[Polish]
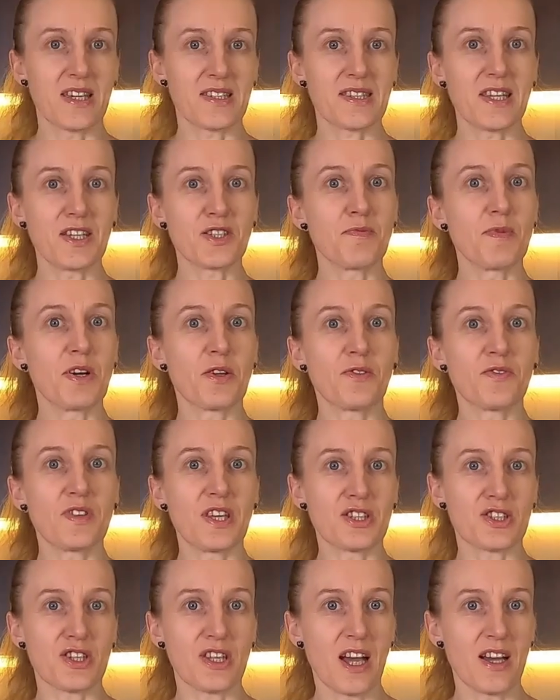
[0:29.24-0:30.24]
Jesteśmy
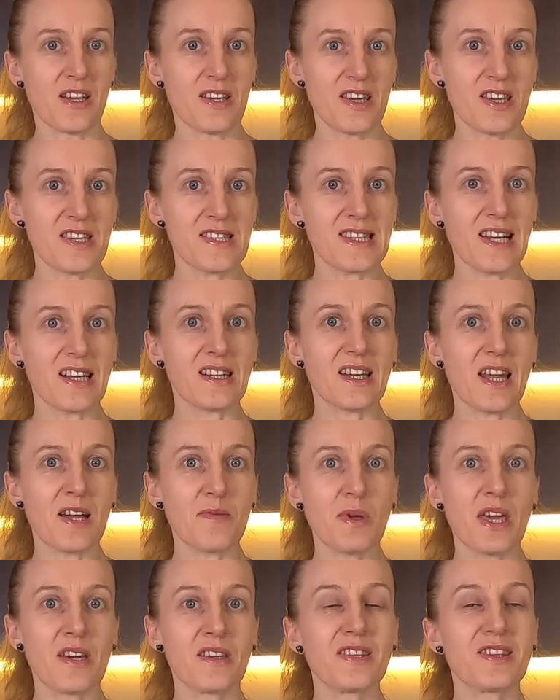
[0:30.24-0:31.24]
również na
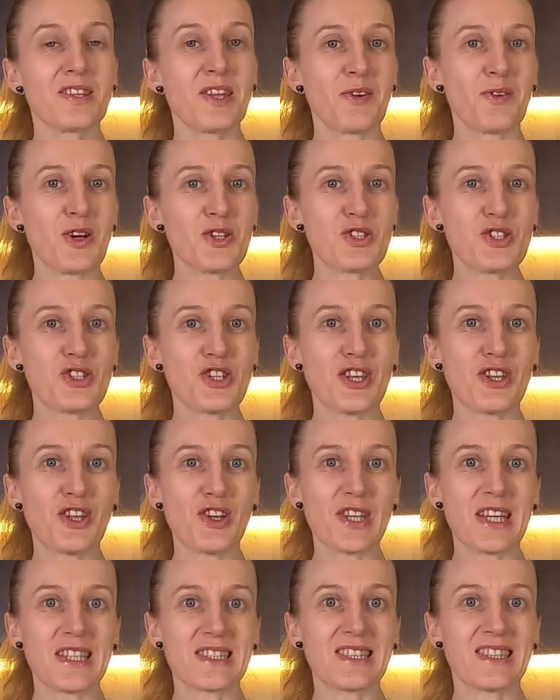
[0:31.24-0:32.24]
Instagramie, dołączcie
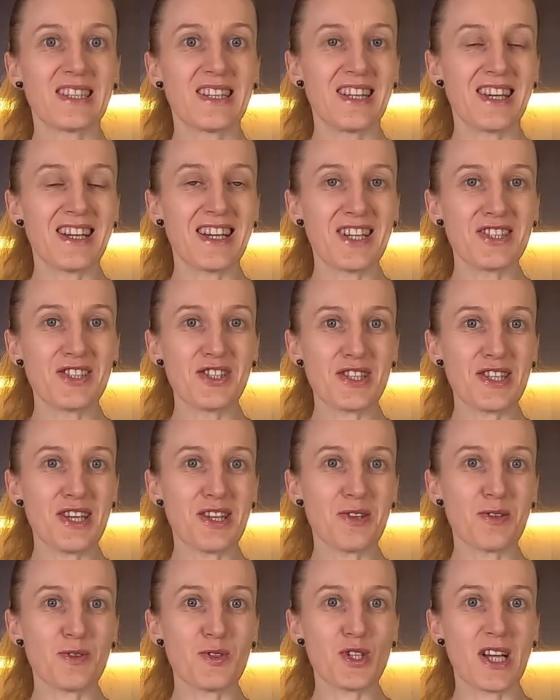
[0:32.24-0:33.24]
do nas, klikajcie
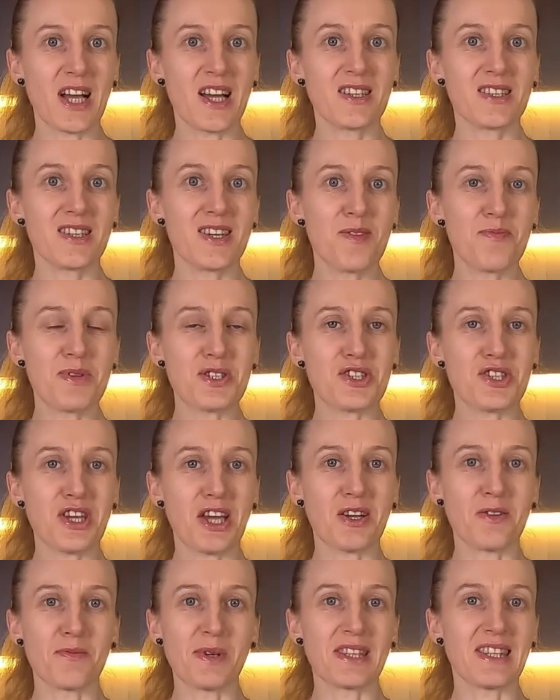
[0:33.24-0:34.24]
serduszka i piszcie
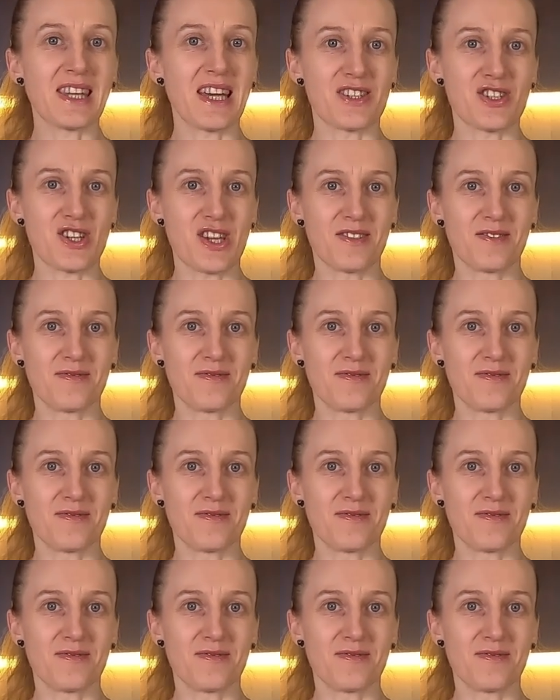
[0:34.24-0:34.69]
komentarze.